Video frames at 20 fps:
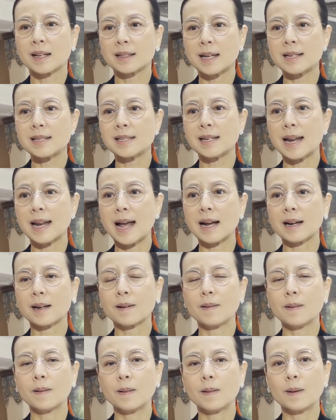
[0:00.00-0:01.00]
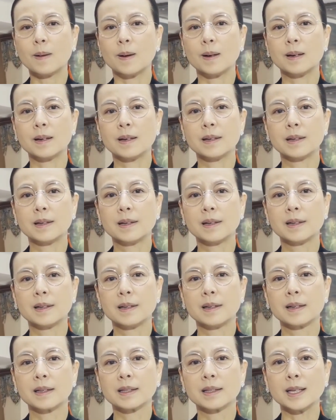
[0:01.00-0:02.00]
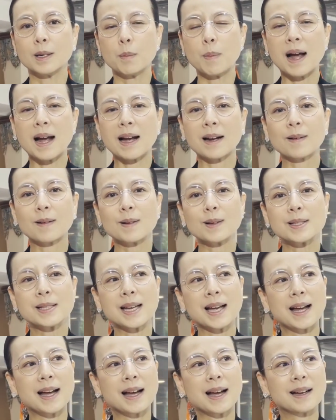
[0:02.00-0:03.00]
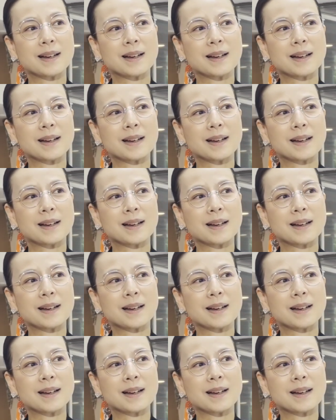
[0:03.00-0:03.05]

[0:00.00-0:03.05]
ถ้าชนะก็ถือว่าก็จะ